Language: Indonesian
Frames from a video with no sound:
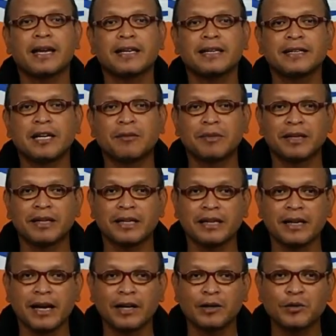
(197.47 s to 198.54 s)
hingga
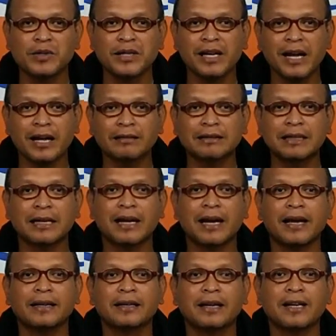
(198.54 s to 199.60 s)
meninggal dunia
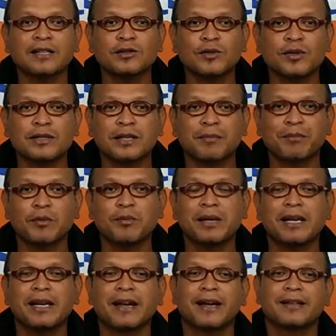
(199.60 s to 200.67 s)
terkait kasus
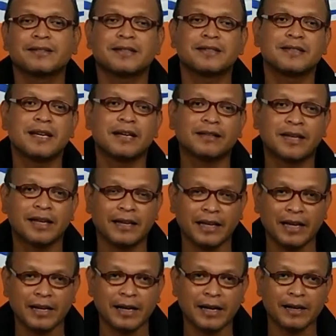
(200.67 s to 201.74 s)
kepemilikan senjata
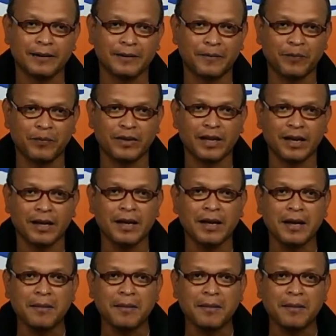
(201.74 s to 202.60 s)
ilegal. Nah,